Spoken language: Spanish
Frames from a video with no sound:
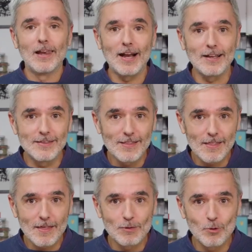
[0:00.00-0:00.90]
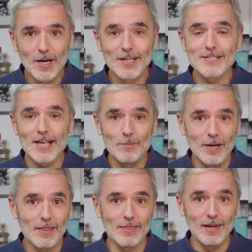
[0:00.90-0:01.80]
La cantidad de azúcares
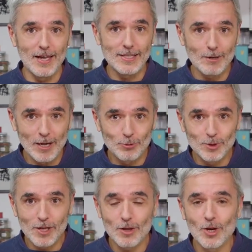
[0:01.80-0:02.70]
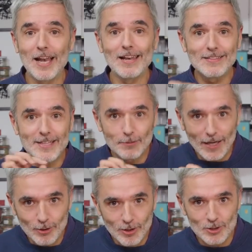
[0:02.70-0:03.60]
aparece en la tabla nutricional
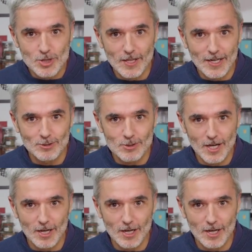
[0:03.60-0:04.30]
debajo de los hidratos de